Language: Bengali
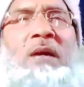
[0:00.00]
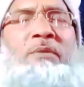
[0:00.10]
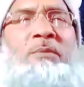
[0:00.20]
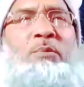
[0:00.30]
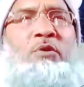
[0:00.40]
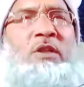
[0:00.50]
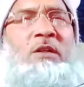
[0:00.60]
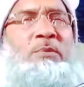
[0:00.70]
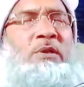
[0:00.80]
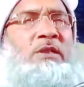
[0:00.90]
আমি পোশাক
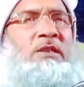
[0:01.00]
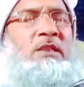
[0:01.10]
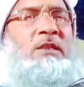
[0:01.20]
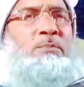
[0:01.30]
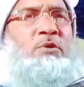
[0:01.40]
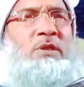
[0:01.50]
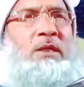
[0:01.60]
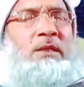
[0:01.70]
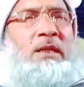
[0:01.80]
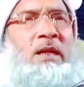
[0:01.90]
পরেছি
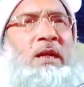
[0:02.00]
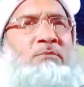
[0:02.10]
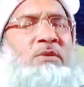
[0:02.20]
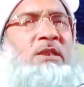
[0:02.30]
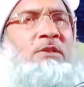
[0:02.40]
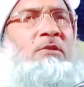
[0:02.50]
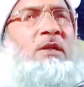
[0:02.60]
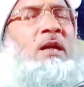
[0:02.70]
পোশাকটার নাম কি তো